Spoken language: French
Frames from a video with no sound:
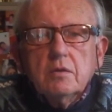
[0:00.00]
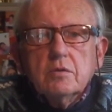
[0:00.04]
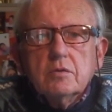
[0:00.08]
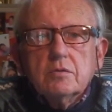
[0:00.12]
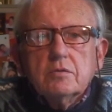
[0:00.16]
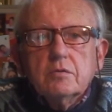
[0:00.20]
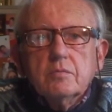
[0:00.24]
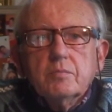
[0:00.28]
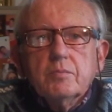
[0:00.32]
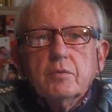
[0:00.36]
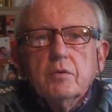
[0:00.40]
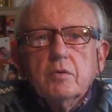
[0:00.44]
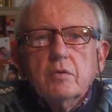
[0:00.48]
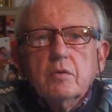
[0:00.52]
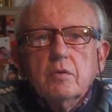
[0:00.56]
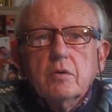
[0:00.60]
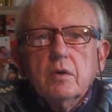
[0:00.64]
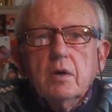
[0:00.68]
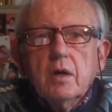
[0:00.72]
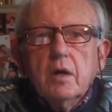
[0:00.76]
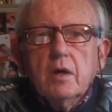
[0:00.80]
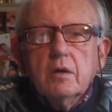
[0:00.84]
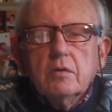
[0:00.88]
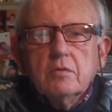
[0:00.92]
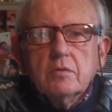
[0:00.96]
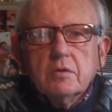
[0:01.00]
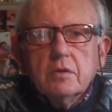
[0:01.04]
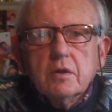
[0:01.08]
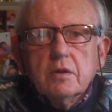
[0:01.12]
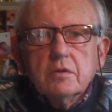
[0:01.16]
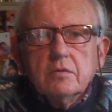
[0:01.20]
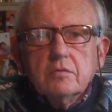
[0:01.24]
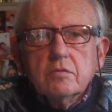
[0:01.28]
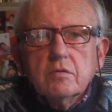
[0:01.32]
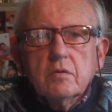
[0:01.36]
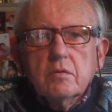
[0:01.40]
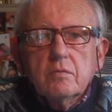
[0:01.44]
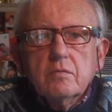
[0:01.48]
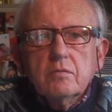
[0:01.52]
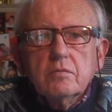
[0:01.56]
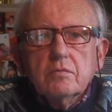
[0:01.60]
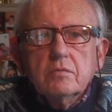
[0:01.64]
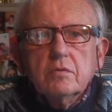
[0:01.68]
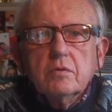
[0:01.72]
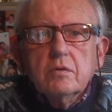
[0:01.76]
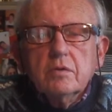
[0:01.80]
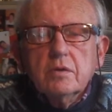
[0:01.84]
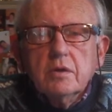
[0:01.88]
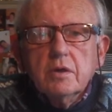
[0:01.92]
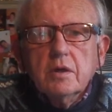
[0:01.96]
je peux à l'occasion vous
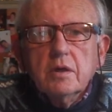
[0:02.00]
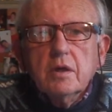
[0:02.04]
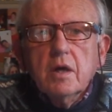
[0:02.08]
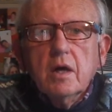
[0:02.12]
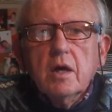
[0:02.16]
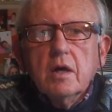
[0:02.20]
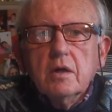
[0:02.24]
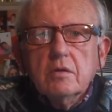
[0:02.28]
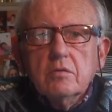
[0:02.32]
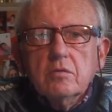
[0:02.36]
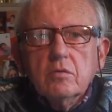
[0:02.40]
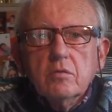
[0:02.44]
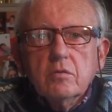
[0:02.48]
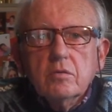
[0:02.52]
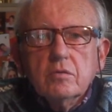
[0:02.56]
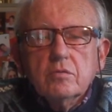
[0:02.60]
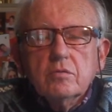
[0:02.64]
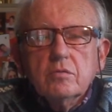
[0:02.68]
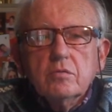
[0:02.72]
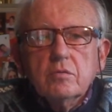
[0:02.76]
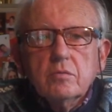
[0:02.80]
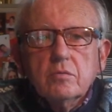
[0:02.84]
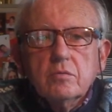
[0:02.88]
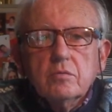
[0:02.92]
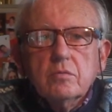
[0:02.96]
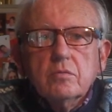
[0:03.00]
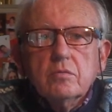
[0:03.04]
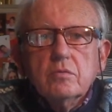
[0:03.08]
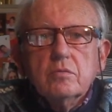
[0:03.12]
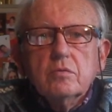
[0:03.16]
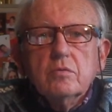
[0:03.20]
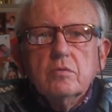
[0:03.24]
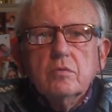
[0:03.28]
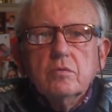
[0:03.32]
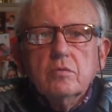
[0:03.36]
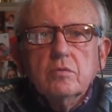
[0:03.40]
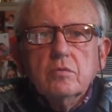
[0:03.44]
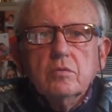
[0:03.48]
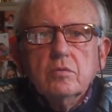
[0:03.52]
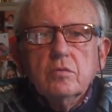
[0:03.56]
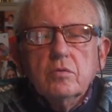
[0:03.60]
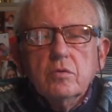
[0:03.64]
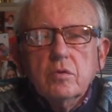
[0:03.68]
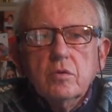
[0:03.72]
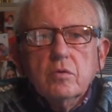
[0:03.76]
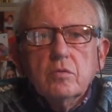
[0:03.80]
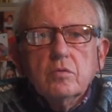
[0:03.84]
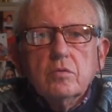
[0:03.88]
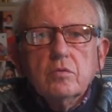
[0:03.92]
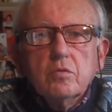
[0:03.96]
donner un nom d'une ou
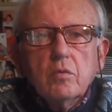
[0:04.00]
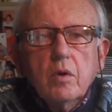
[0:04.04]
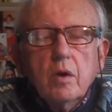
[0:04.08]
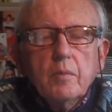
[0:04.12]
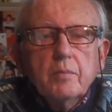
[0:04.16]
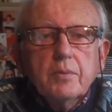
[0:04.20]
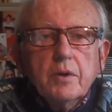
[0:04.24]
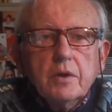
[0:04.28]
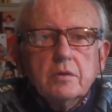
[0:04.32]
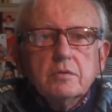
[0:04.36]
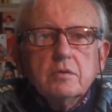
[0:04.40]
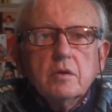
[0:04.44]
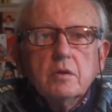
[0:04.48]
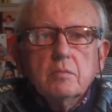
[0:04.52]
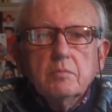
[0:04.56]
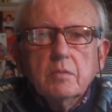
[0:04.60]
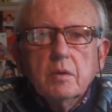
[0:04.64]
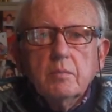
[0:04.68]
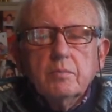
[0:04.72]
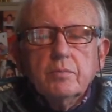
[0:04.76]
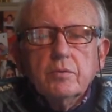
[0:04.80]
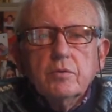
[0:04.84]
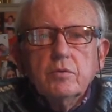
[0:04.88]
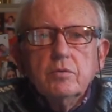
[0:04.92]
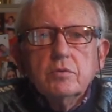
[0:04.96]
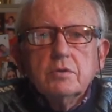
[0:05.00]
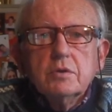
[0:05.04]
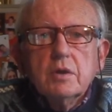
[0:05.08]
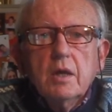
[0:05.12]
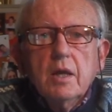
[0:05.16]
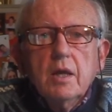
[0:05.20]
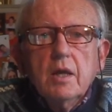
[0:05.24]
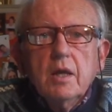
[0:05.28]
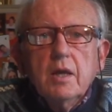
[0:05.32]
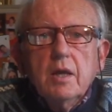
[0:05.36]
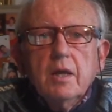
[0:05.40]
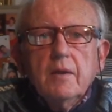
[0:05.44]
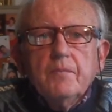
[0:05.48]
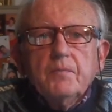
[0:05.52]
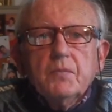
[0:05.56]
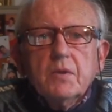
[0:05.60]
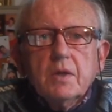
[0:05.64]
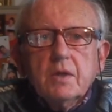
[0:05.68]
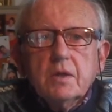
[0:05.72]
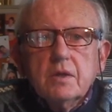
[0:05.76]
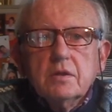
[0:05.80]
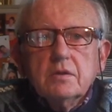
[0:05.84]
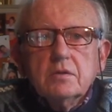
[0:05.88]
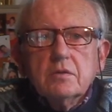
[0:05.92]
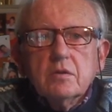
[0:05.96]
deux ou trois personnes, même plus,
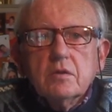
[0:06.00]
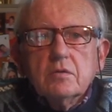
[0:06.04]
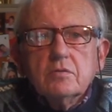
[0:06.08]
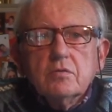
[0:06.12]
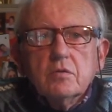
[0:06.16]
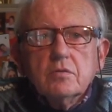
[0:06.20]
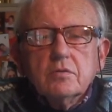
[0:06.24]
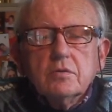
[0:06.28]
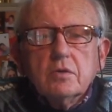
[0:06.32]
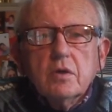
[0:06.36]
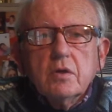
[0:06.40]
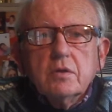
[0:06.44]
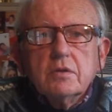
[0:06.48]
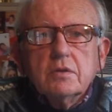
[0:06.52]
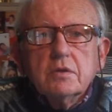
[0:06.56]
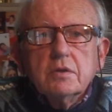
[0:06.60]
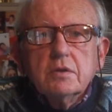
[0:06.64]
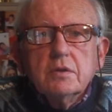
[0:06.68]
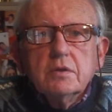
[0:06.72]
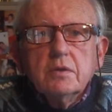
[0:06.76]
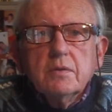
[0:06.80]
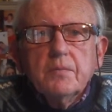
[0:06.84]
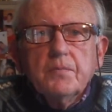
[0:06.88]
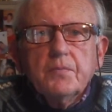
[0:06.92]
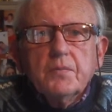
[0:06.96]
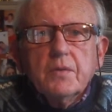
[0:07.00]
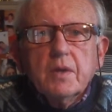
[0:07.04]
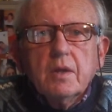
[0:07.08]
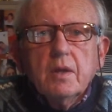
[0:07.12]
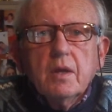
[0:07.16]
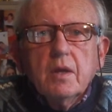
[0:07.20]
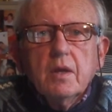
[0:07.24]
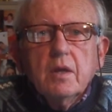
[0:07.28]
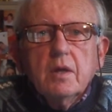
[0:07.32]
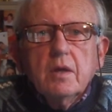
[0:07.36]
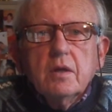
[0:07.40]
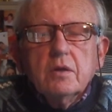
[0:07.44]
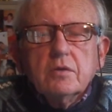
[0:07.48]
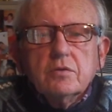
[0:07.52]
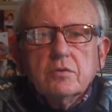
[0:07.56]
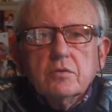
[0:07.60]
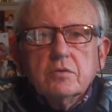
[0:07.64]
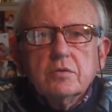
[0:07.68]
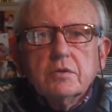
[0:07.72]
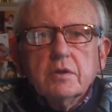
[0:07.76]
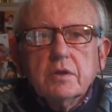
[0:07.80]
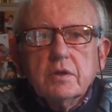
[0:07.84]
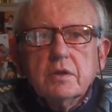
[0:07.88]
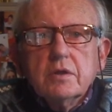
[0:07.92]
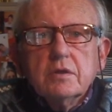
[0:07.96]
qui s'en sont sorties. Je
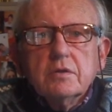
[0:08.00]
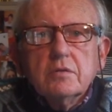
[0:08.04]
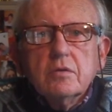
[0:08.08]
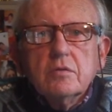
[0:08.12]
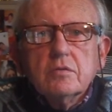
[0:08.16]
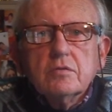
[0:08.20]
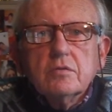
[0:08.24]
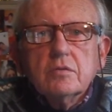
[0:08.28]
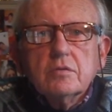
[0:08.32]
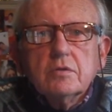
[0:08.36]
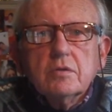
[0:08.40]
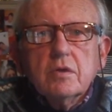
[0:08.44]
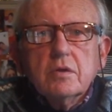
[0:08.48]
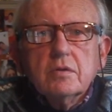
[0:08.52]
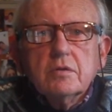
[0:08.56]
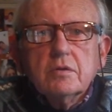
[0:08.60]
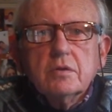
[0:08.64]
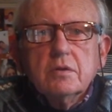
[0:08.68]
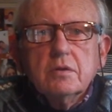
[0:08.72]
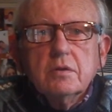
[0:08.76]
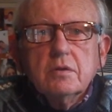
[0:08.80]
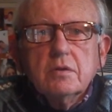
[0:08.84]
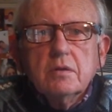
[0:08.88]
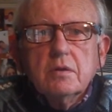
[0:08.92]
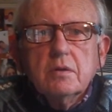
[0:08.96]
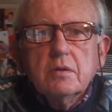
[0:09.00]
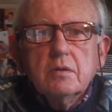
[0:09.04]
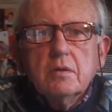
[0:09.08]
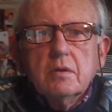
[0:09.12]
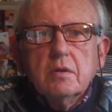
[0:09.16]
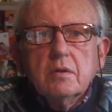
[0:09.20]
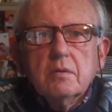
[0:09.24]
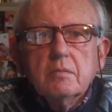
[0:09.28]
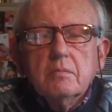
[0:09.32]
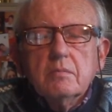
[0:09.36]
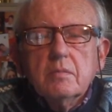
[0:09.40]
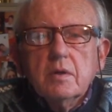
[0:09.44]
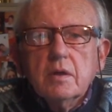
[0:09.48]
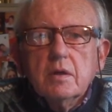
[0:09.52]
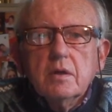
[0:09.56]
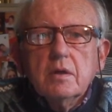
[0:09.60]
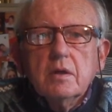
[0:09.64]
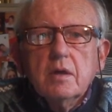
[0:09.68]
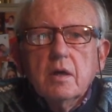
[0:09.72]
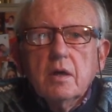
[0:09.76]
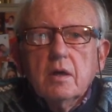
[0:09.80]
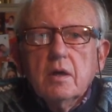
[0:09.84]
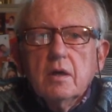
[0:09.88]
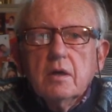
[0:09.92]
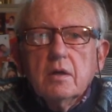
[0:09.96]
sais qu'ils s'en sont sortis, mais
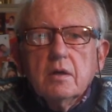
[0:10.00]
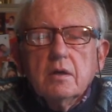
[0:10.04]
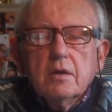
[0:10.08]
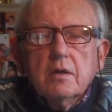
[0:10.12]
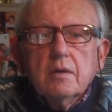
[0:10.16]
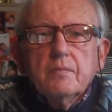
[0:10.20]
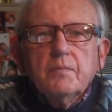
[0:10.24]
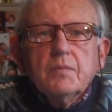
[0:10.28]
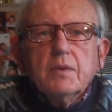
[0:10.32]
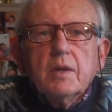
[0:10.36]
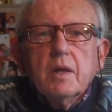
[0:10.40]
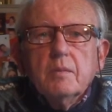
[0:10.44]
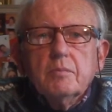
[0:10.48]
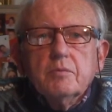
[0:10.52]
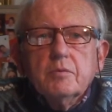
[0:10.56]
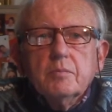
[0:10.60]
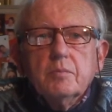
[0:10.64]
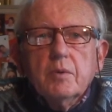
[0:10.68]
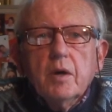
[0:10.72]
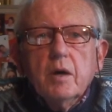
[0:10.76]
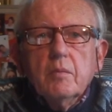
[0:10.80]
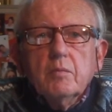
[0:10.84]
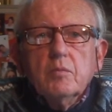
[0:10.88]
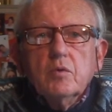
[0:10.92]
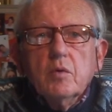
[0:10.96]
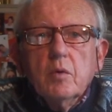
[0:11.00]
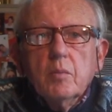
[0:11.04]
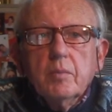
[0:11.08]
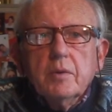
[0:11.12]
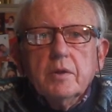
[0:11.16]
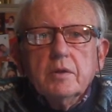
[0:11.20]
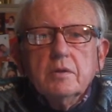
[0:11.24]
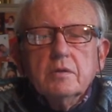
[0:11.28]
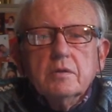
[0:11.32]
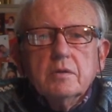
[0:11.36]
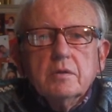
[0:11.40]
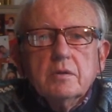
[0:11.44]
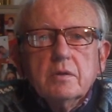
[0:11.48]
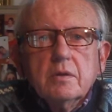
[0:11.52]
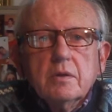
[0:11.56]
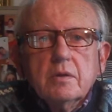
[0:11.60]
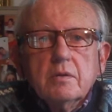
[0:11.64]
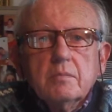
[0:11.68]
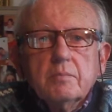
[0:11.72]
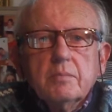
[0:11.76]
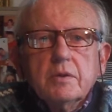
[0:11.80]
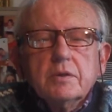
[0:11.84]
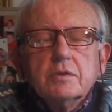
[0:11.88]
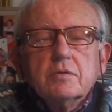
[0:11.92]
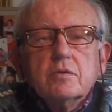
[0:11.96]
la plupart ne me l'ont pas dit.
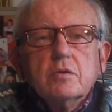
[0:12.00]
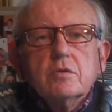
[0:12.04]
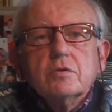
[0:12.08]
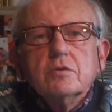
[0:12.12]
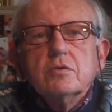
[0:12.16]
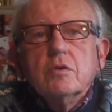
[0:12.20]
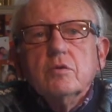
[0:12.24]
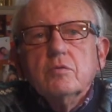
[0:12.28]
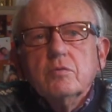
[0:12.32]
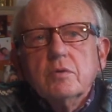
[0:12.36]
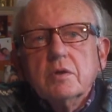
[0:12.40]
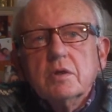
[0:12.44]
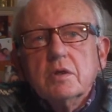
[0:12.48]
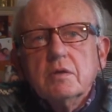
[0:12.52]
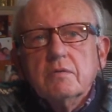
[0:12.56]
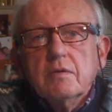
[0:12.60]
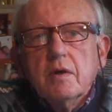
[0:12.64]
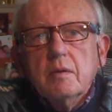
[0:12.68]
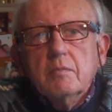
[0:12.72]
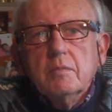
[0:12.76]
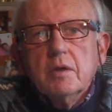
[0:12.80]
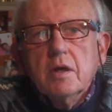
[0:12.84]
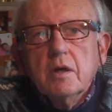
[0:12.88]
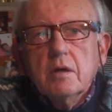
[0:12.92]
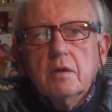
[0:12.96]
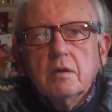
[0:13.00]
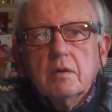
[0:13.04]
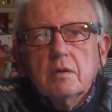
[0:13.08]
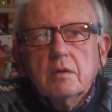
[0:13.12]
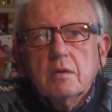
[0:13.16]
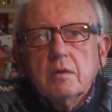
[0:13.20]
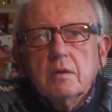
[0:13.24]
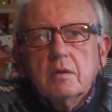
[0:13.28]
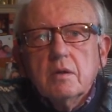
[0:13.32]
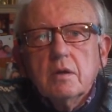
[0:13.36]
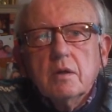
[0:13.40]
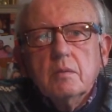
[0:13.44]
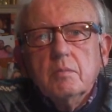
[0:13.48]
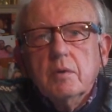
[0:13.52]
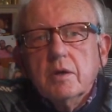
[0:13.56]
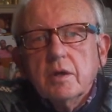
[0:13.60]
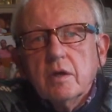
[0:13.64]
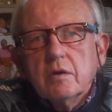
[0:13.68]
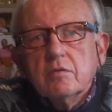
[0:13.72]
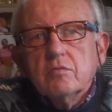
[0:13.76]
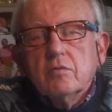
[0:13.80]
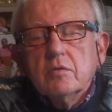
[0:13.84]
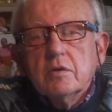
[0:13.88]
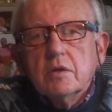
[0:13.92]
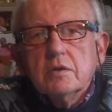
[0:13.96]
Parce que celui qui va bien, eh bien il
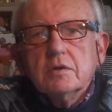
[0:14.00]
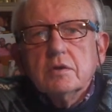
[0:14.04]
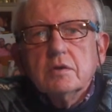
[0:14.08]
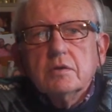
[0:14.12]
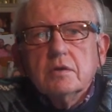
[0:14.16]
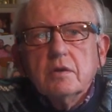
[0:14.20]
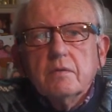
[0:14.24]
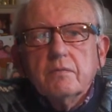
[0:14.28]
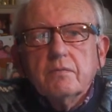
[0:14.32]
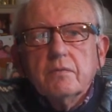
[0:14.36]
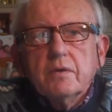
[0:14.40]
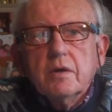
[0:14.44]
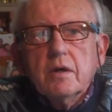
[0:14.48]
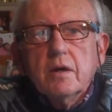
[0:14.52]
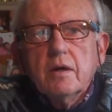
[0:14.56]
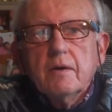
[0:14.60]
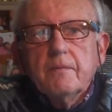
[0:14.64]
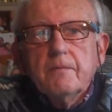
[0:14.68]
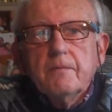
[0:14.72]
retourne à ses affaires.